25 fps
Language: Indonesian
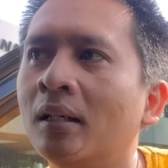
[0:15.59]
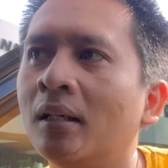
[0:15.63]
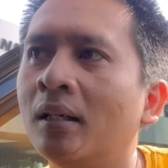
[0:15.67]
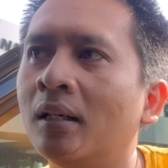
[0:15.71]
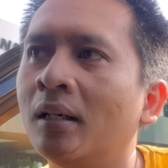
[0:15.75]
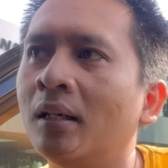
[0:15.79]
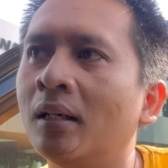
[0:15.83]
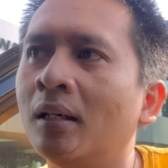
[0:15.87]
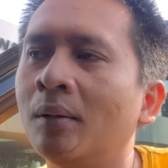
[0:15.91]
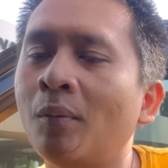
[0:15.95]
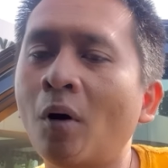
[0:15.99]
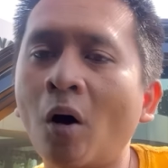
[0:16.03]

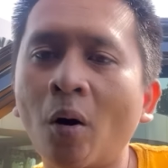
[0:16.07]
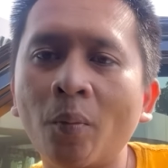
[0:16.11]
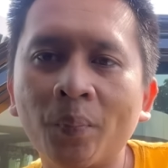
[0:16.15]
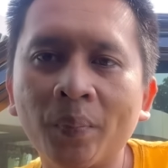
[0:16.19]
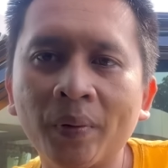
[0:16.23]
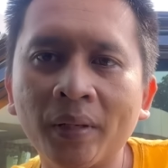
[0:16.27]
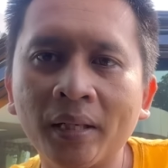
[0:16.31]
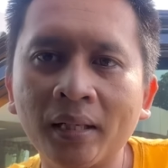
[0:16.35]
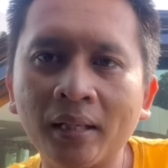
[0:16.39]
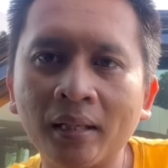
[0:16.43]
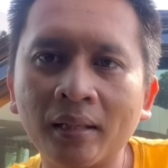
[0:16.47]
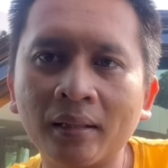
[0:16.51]
e,
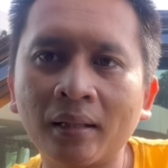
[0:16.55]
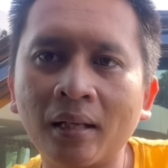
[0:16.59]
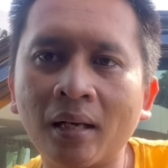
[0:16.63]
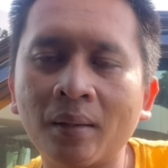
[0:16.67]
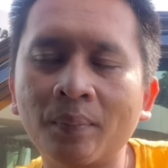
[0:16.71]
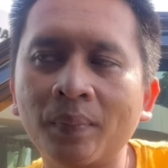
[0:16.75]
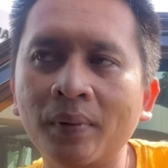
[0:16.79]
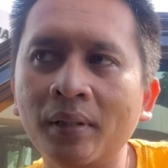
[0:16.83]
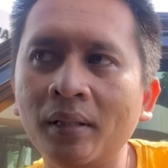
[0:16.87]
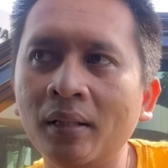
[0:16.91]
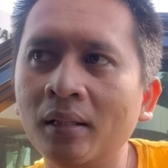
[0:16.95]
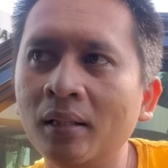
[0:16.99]
mobil
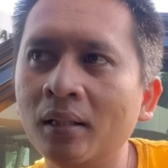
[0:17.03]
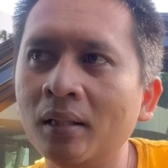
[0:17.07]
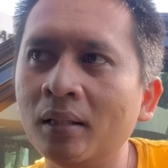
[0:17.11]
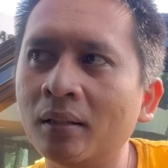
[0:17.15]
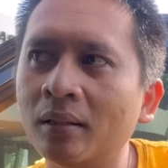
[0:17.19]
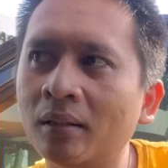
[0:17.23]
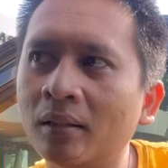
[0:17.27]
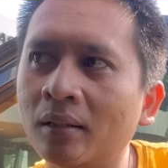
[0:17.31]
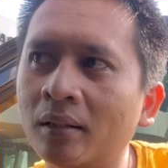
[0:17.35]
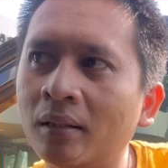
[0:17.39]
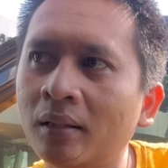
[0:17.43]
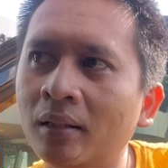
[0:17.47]

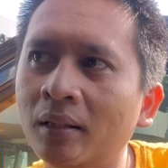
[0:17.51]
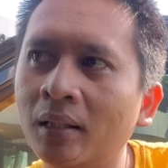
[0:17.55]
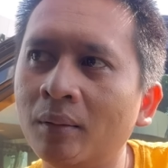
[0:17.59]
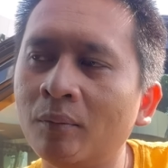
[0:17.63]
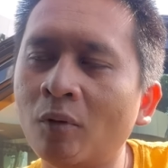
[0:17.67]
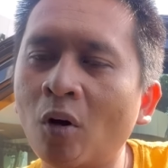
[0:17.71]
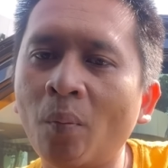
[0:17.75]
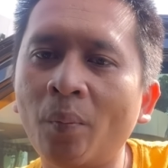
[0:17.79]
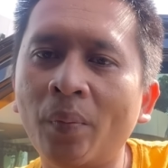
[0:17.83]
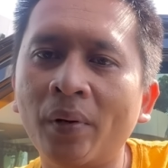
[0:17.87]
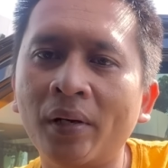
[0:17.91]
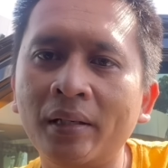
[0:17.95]
Tapi ini
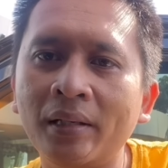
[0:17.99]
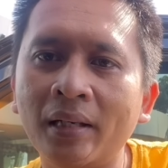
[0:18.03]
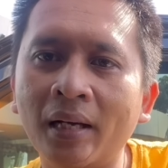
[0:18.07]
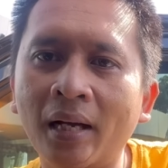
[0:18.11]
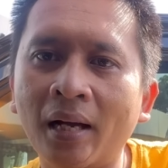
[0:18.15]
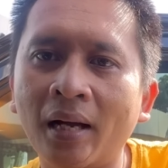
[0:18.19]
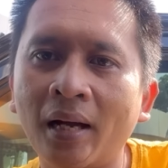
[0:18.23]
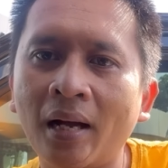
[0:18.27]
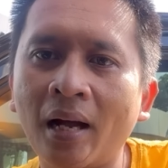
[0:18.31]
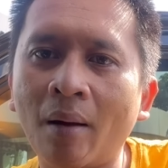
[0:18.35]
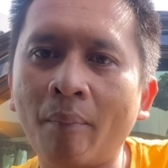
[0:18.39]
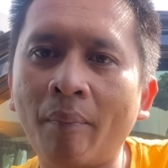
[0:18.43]

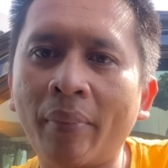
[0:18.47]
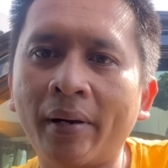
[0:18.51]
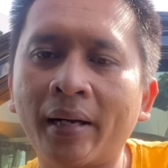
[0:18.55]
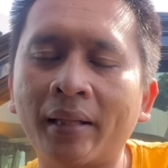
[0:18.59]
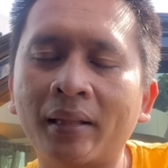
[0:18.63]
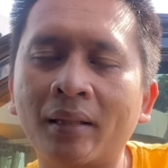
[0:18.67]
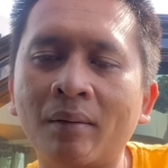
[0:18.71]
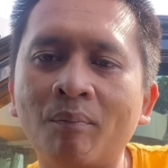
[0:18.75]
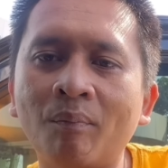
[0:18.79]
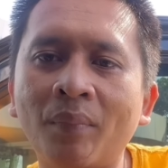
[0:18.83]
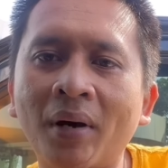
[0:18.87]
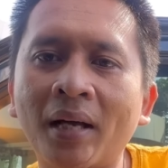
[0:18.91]
mobilnya nggak
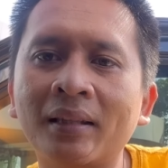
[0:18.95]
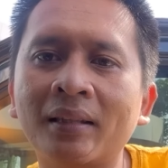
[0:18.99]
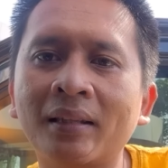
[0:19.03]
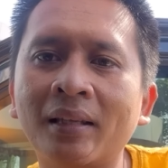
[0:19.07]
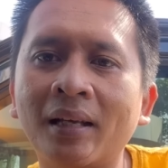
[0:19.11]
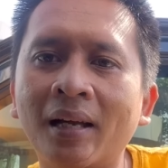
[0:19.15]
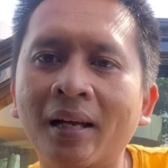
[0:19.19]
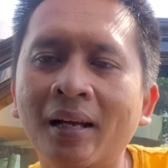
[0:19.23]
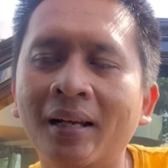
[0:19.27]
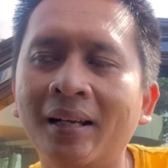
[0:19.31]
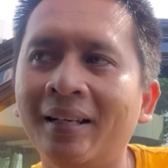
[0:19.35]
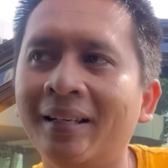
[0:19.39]
pada tempatnya